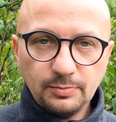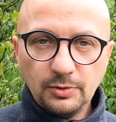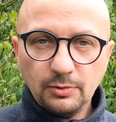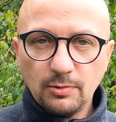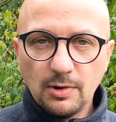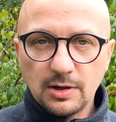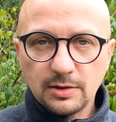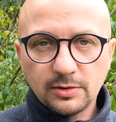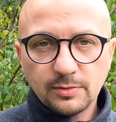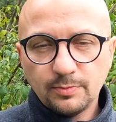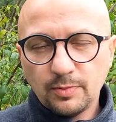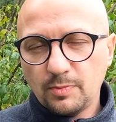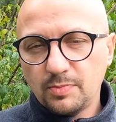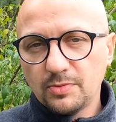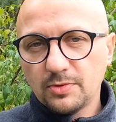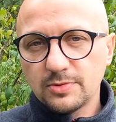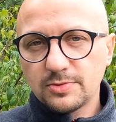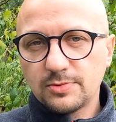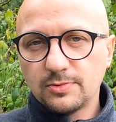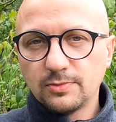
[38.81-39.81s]
Piłat po
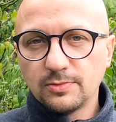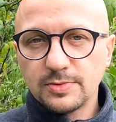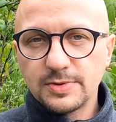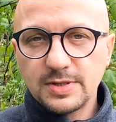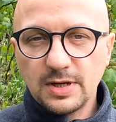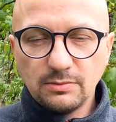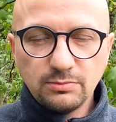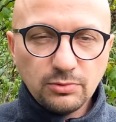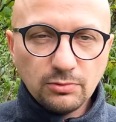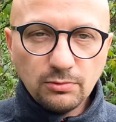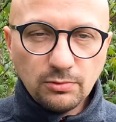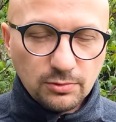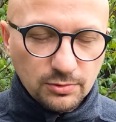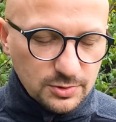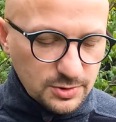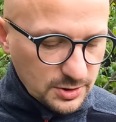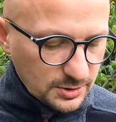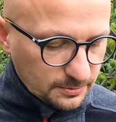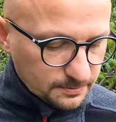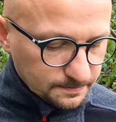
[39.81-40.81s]
prostu zabił
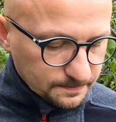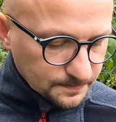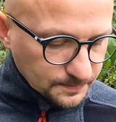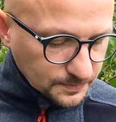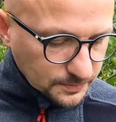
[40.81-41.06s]
ludzi.